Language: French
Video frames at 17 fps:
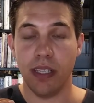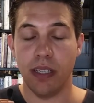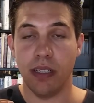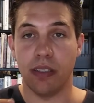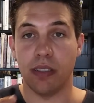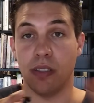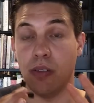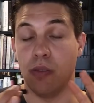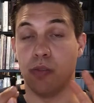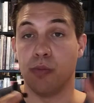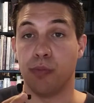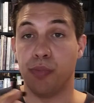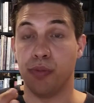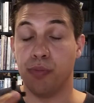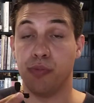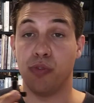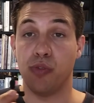euh, on
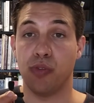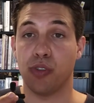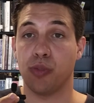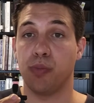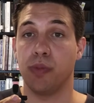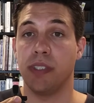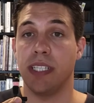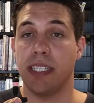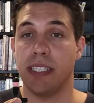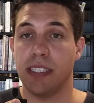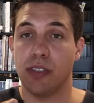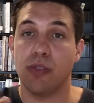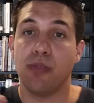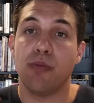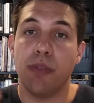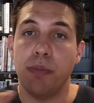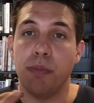peut toujours se poser la question,
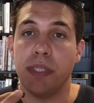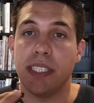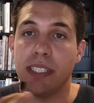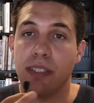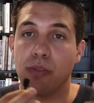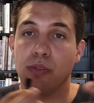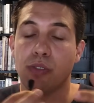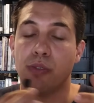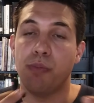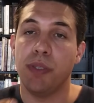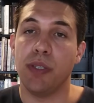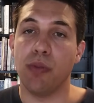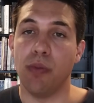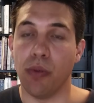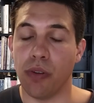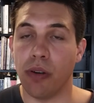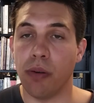oui, mais si on se copie tout
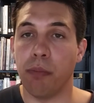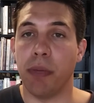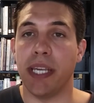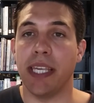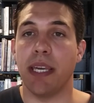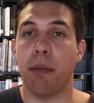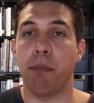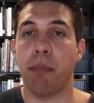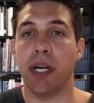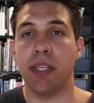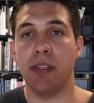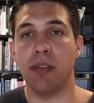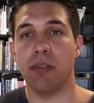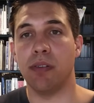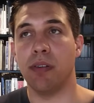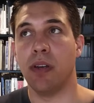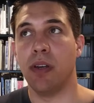le temps, ben, il n'y a, pas de,
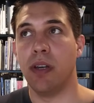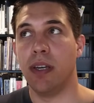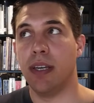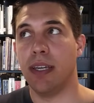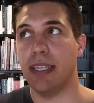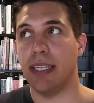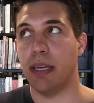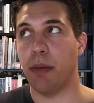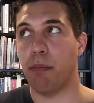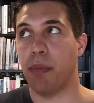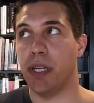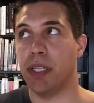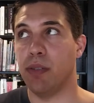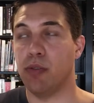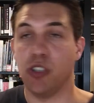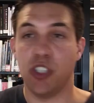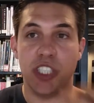a pas
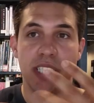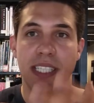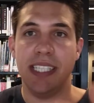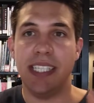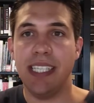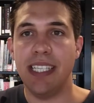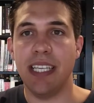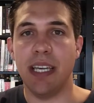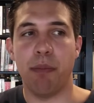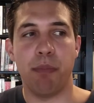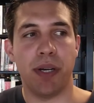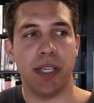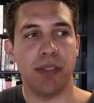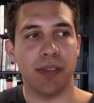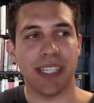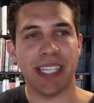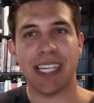de génie, il n'y a pas
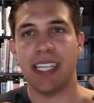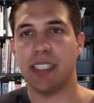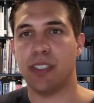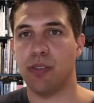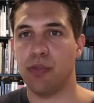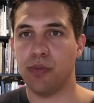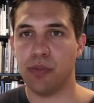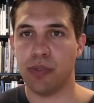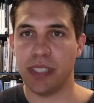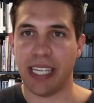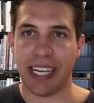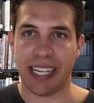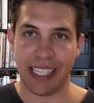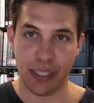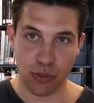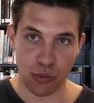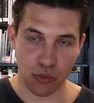de création, il n'y a
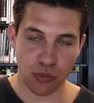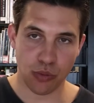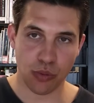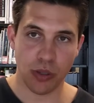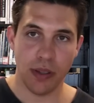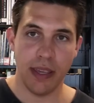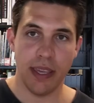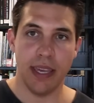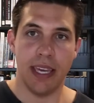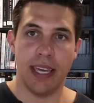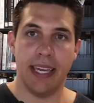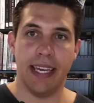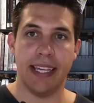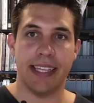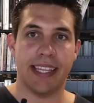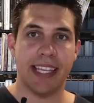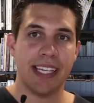rien de nouveau.
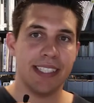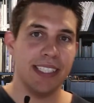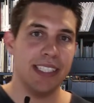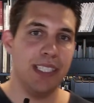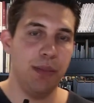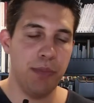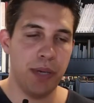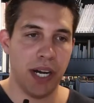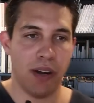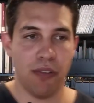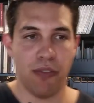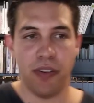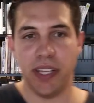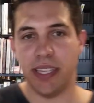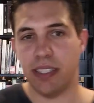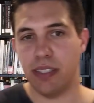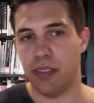Et Tard, il dit, bah, en
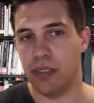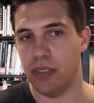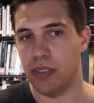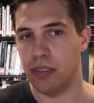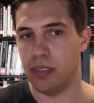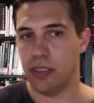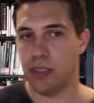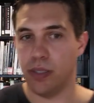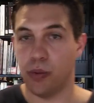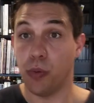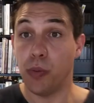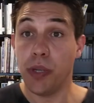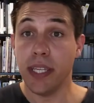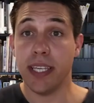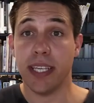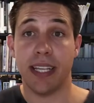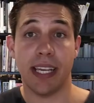fait, euh, oui,
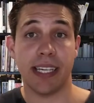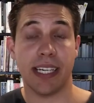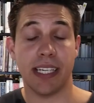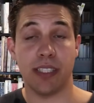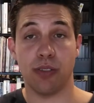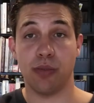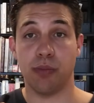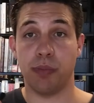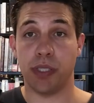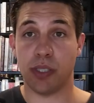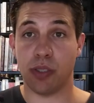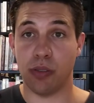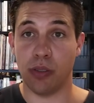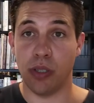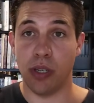il y a de la création, parce que